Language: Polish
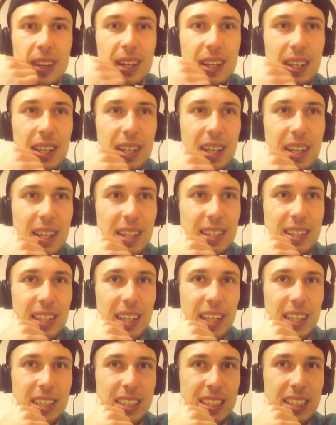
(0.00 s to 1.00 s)
E,
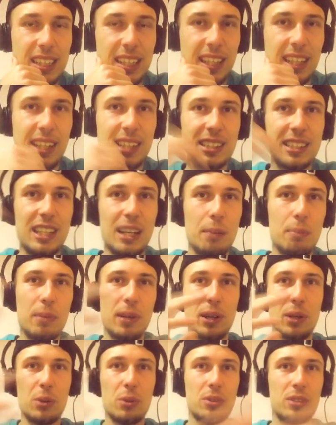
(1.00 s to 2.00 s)
teledysk, taki
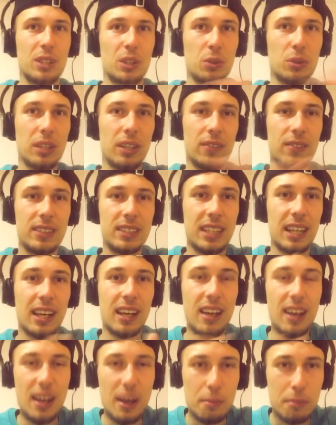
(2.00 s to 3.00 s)
zlepek różnych tutaj widzę,
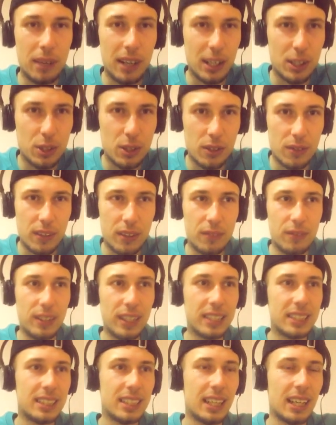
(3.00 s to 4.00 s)
melanżowej
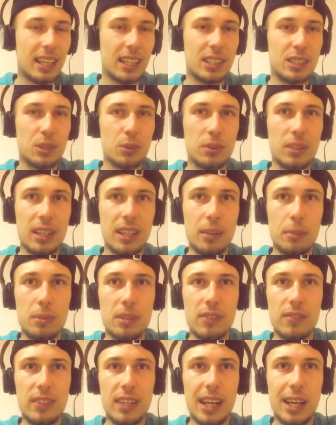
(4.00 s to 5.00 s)
wiksy, jakieś tutaj
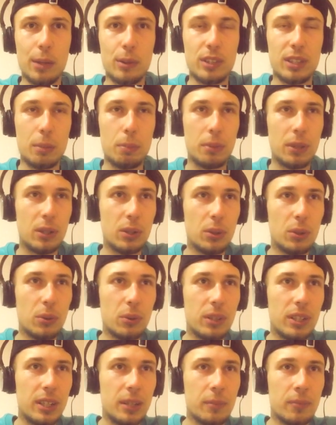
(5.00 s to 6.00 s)
przewijają się
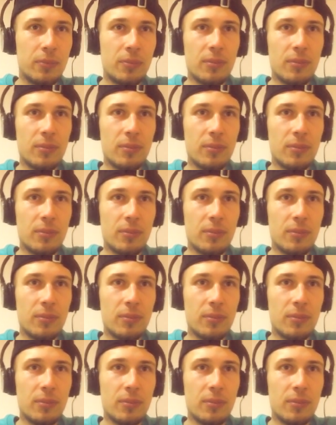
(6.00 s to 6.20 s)
piguły,